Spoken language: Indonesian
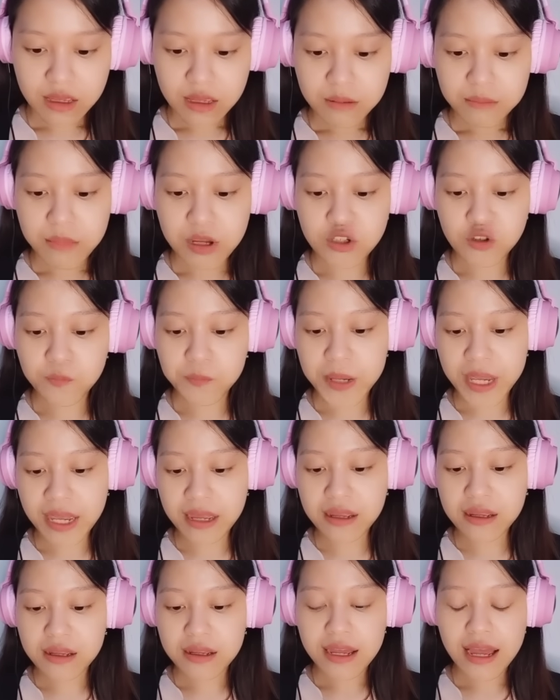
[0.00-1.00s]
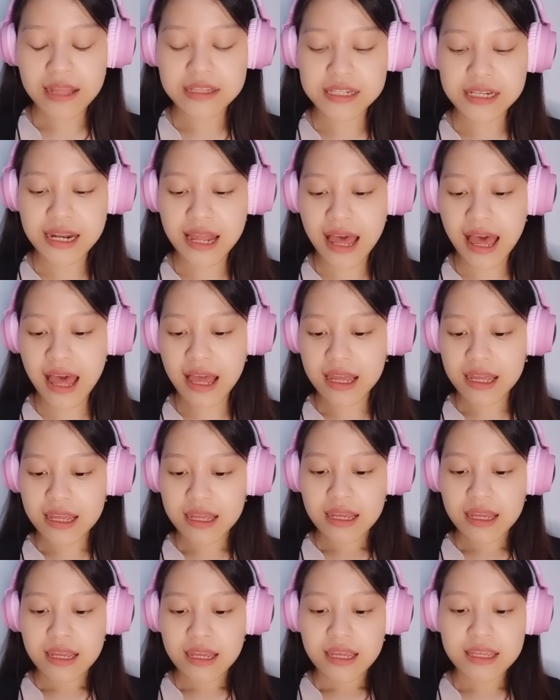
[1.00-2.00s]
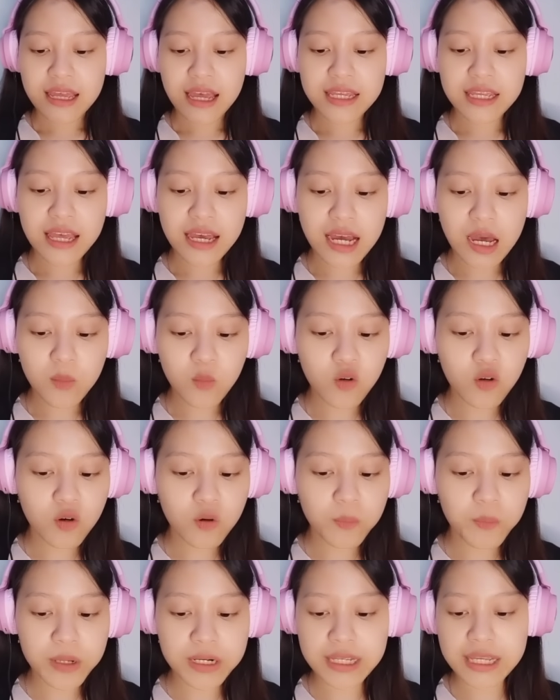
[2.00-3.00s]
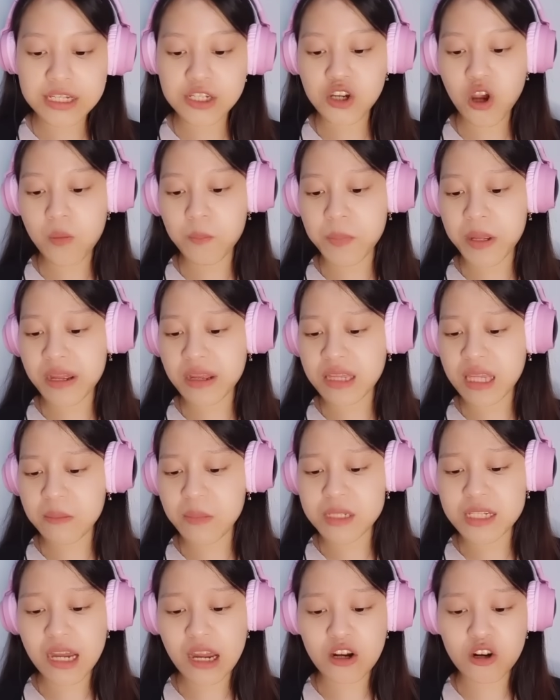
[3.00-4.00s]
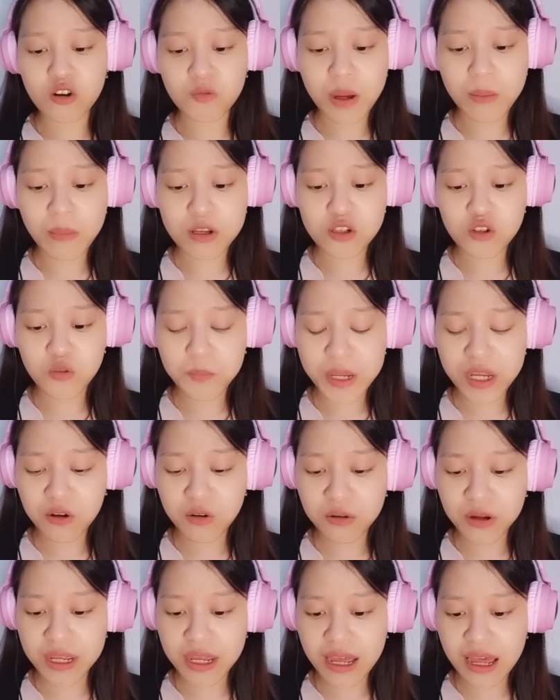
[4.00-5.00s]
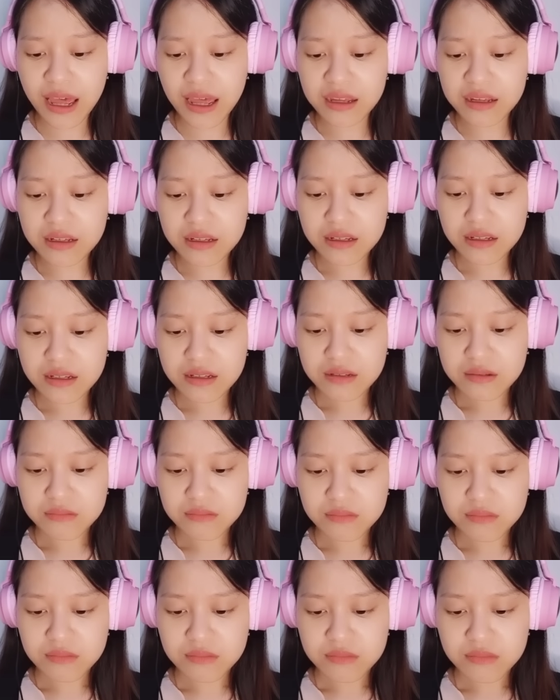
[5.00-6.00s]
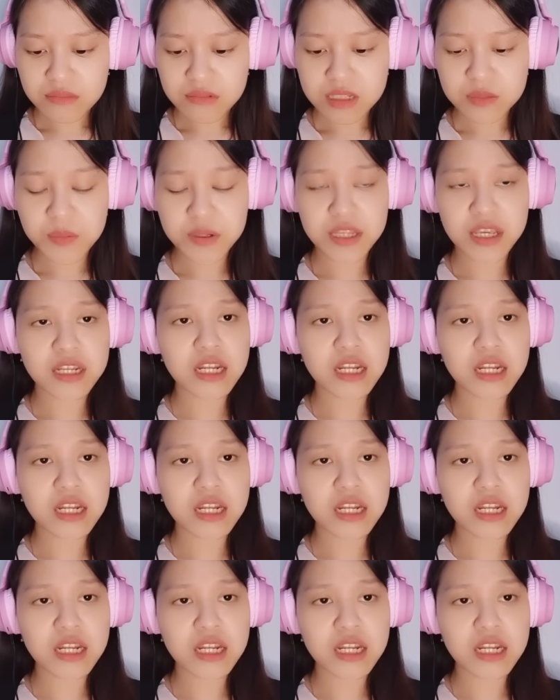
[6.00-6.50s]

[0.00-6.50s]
Baju pink, Angela. Iya ya, kamu pergi shopping tapi jangan lupa baju pinkku ya. Sepertinya